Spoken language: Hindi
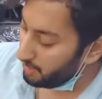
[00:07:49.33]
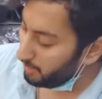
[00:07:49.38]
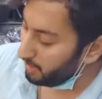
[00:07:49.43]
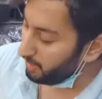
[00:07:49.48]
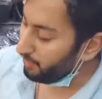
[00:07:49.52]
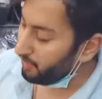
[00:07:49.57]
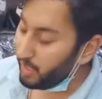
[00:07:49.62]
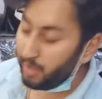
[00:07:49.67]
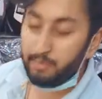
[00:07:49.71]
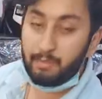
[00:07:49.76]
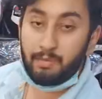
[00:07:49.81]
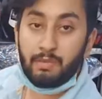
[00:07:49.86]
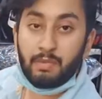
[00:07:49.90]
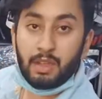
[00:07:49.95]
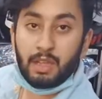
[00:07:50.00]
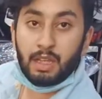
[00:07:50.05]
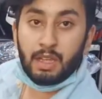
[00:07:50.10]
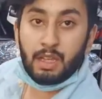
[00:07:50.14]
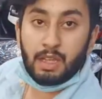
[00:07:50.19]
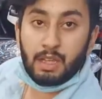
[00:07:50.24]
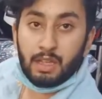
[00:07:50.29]
डबल फ्रेम
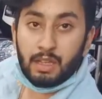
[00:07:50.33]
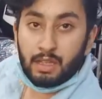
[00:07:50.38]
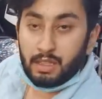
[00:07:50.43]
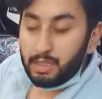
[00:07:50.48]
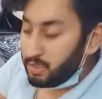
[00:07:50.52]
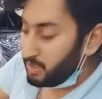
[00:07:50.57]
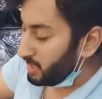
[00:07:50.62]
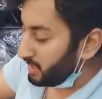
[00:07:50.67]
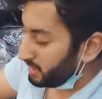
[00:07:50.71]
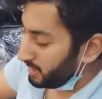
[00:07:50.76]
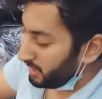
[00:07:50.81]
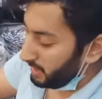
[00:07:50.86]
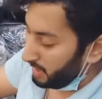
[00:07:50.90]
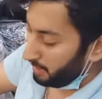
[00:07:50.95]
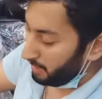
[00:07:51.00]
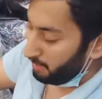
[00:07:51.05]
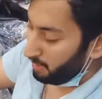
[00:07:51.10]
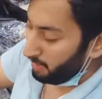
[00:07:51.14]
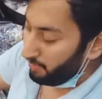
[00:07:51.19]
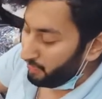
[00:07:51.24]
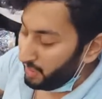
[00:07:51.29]
जैसे ये
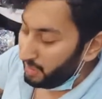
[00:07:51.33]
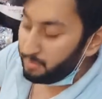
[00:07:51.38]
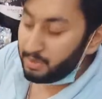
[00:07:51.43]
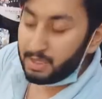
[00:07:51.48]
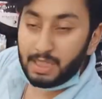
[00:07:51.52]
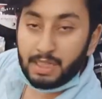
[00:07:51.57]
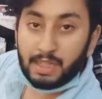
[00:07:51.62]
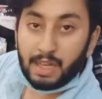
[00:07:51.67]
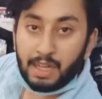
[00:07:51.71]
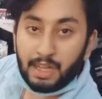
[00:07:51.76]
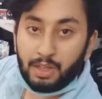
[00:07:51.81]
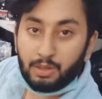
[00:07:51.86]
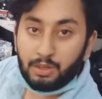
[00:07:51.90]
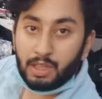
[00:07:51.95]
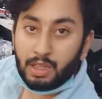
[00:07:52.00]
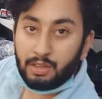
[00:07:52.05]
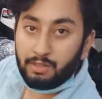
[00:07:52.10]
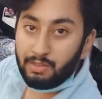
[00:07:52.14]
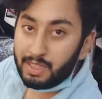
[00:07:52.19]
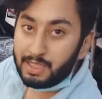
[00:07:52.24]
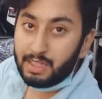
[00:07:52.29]
डबल फ्रेम जैसे टाइट
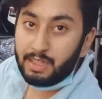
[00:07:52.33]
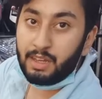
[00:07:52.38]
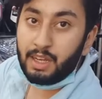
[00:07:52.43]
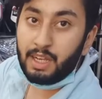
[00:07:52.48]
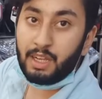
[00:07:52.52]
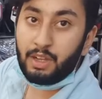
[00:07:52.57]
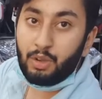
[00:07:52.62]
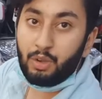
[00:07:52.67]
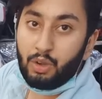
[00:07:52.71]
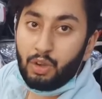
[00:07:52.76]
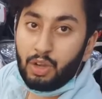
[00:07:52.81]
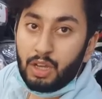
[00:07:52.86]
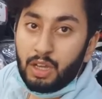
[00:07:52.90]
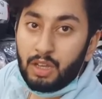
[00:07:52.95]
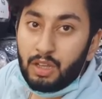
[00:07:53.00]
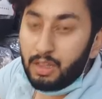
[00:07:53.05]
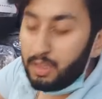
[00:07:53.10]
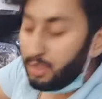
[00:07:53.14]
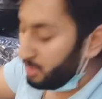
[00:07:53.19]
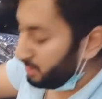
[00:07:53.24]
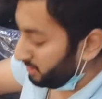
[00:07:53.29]
होता है ये वैसे टाइट होगा
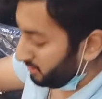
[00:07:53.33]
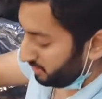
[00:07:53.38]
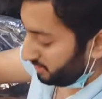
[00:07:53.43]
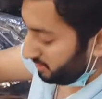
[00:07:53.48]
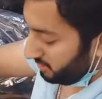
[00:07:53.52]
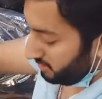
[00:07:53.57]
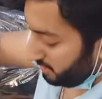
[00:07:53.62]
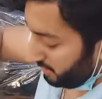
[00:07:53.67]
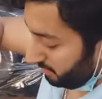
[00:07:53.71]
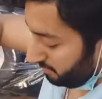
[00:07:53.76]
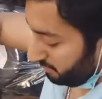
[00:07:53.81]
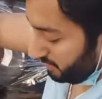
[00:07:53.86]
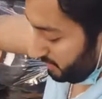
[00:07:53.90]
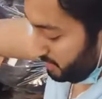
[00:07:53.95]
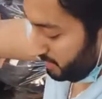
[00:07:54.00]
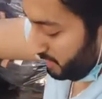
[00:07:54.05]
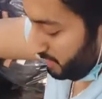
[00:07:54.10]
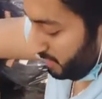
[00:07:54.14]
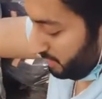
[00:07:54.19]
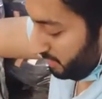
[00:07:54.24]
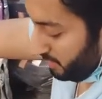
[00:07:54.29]
अब
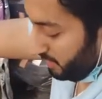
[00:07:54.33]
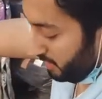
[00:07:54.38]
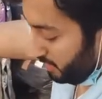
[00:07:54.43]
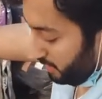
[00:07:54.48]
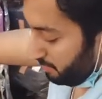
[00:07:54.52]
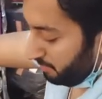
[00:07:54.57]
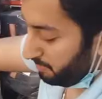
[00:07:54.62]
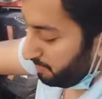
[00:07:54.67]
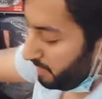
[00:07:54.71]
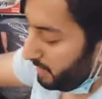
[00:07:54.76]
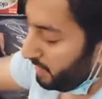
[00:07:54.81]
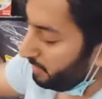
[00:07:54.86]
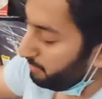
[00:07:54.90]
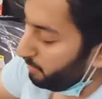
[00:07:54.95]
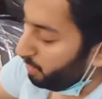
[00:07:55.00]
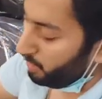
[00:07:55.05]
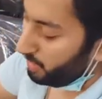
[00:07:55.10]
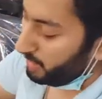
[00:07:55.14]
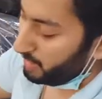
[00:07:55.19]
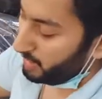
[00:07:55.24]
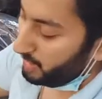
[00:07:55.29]
इसके अंदर एक
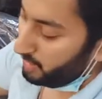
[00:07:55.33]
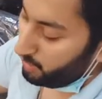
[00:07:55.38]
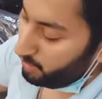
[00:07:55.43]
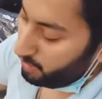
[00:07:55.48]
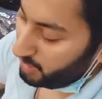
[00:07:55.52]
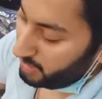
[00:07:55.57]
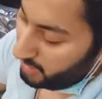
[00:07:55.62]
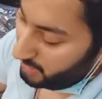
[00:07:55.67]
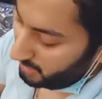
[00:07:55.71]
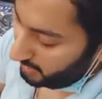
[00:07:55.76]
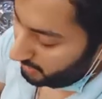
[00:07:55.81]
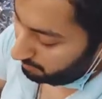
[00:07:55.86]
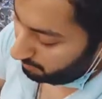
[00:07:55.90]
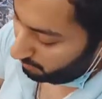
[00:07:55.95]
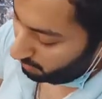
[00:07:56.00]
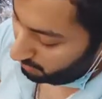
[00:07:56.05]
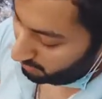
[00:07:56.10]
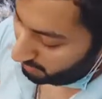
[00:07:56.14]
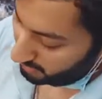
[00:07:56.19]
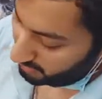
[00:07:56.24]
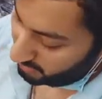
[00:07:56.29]
पॉकेट ये हो गई एक
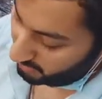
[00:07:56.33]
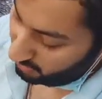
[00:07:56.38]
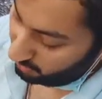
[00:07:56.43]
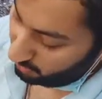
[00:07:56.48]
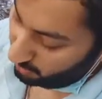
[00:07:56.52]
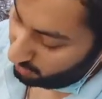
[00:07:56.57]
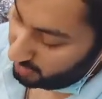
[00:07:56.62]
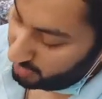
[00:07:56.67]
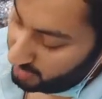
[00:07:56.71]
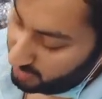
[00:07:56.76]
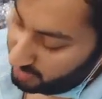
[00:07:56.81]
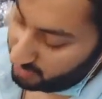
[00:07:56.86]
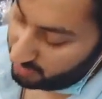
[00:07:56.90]
पॉकेट ये हो गई